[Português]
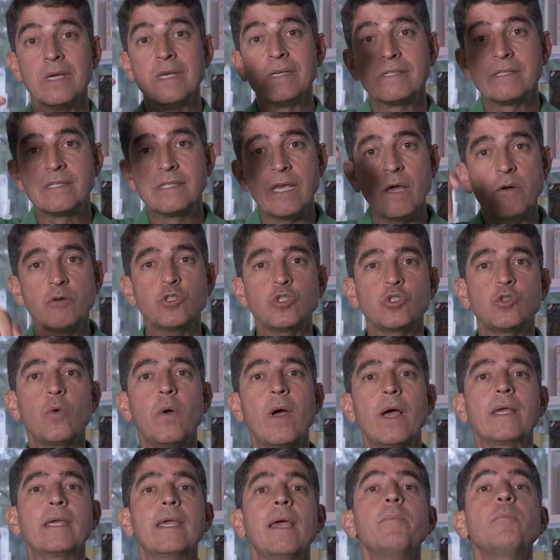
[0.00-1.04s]
Se eu estou
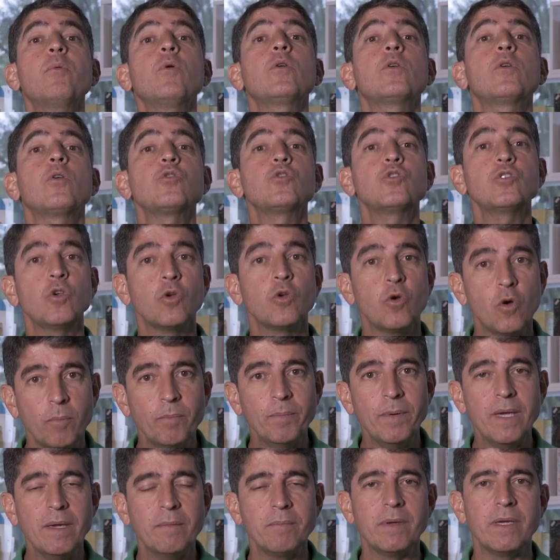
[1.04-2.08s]
aqui é porque o Senhor
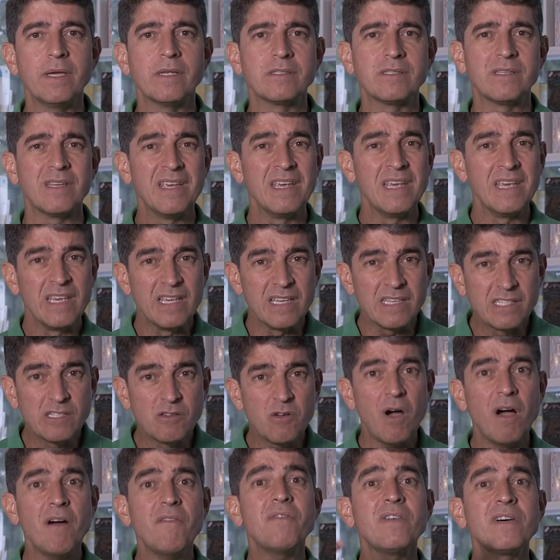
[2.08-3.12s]
permite. E se
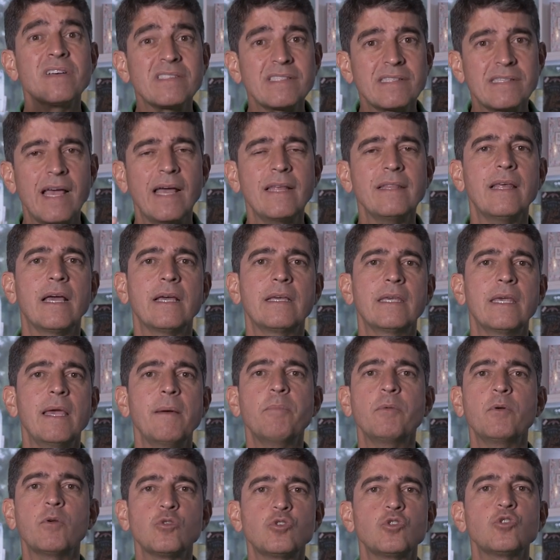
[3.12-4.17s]
eu avançar daqui é
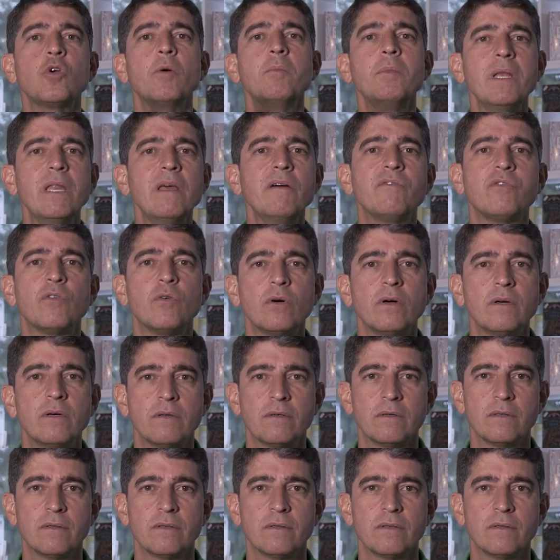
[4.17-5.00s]
porque o Senhor me levou.